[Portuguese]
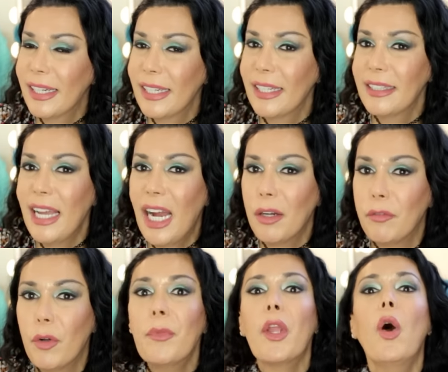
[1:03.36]

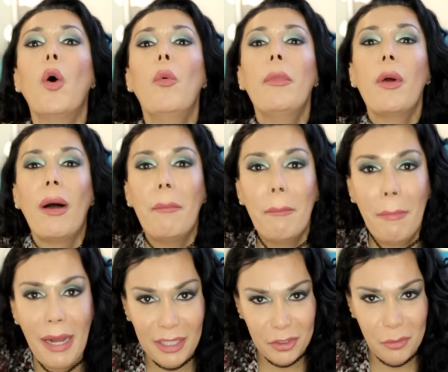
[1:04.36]
agradável, o meu
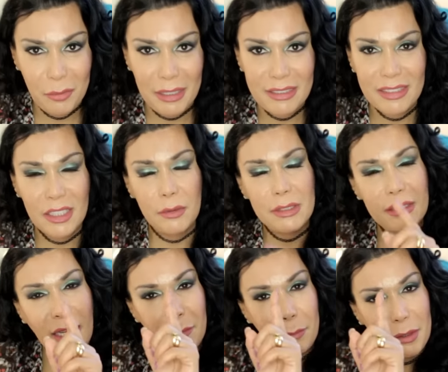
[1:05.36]
amado Brasil
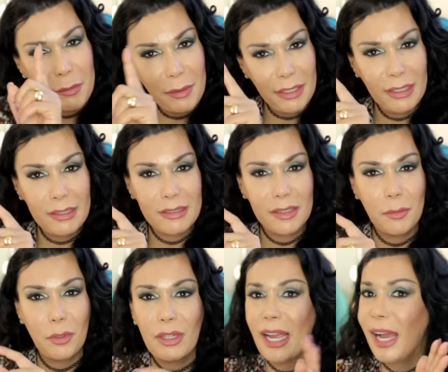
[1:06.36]
está em
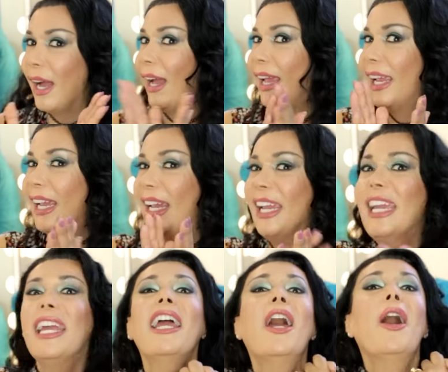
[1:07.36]
primeiríssimo lugar.
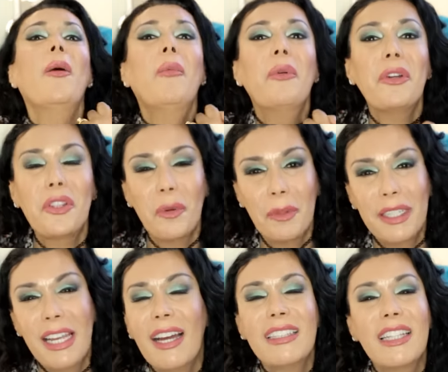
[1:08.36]
Ei, muito
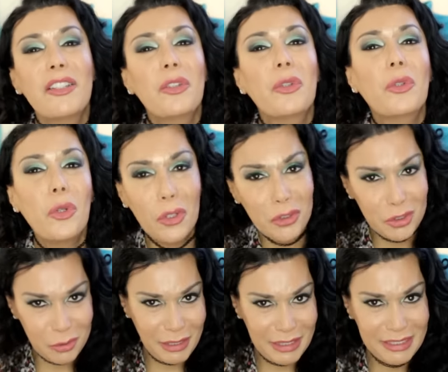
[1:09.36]
obrigada a
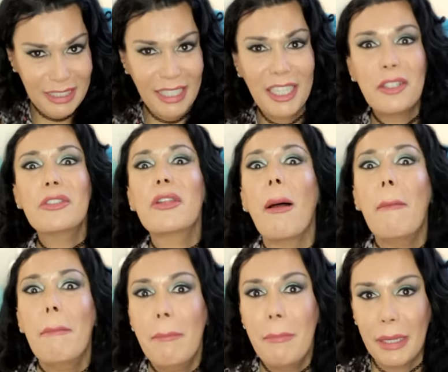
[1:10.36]
todos os brasileiros
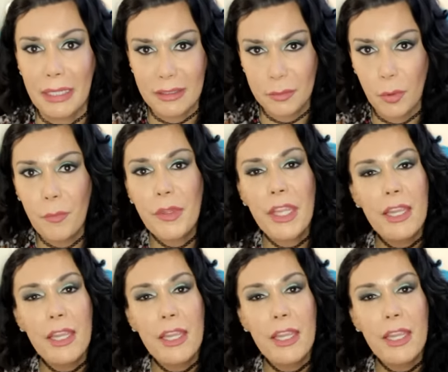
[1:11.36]
mesmo.